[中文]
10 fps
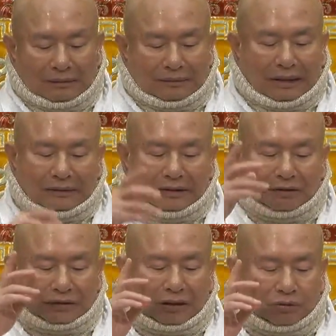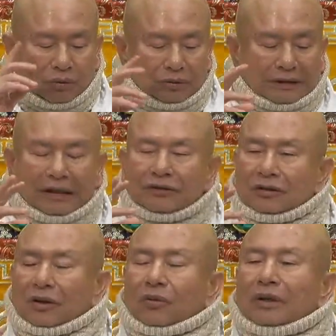那你只要做这样子
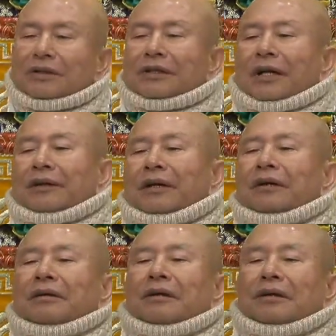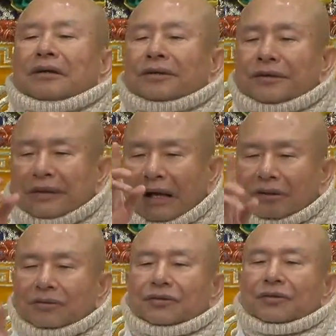的观想呢，
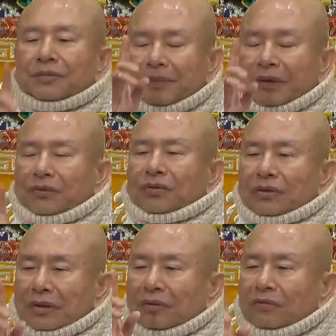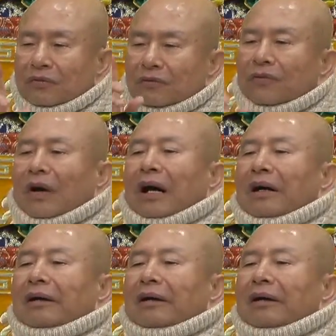丧失本尊跟护法。